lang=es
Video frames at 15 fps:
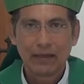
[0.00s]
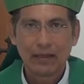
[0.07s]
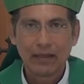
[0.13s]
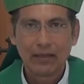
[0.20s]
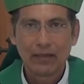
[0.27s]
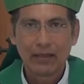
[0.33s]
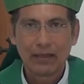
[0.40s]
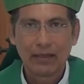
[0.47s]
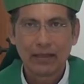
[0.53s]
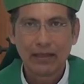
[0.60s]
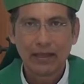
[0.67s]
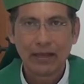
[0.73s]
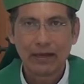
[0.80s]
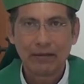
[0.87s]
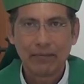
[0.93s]
Y
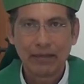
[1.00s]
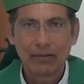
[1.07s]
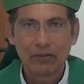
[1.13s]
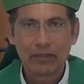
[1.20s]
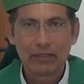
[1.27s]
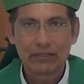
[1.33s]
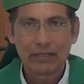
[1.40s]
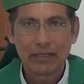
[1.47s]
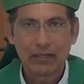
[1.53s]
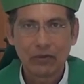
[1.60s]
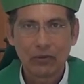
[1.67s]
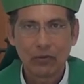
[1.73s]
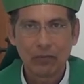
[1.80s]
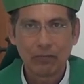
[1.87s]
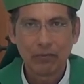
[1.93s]
el hermano dice,
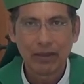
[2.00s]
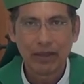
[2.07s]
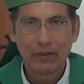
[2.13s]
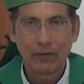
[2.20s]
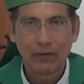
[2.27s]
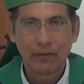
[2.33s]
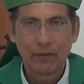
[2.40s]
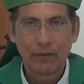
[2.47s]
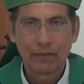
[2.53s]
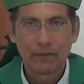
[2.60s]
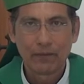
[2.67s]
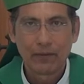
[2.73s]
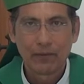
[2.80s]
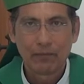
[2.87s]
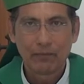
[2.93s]
yo no puedo,
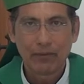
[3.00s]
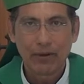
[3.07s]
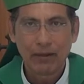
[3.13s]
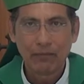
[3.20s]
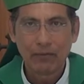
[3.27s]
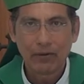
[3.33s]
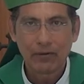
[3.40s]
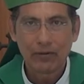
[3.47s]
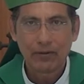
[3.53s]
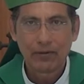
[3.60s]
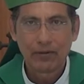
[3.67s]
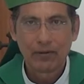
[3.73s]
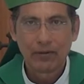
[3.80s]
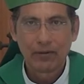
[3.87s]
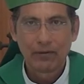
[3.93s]
por amor,
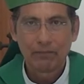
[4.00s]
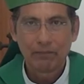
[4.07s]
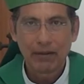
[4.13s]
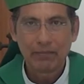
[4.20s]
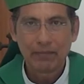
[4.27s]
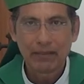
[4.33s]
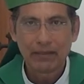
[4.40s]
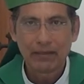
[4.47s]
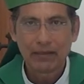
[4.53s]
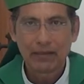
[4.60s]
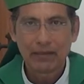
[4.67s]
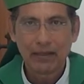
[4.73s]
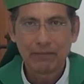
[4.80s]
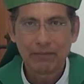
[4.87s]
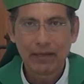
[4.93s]

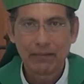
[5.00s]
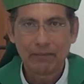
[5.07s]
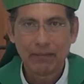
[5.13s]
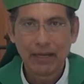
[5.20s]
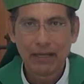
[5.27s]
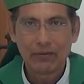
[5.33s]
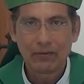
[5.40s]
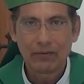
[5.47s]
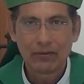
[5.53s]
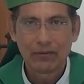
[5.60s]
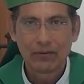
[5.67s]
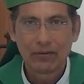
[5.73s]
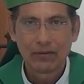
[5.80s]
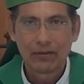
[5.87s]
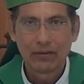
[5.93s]
permitir que mi hermano
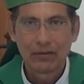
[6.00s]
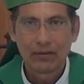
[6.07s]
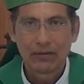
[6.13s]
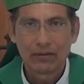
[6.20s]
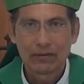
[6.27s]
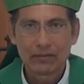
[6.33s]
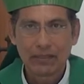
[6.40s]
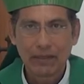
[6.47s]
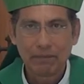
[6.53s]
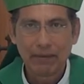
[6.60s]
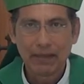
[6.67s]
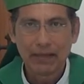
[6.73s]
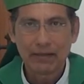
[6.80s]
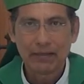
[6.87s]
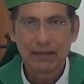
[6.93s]
se
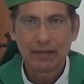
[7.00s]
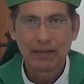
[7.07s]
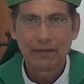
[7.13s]
pierda.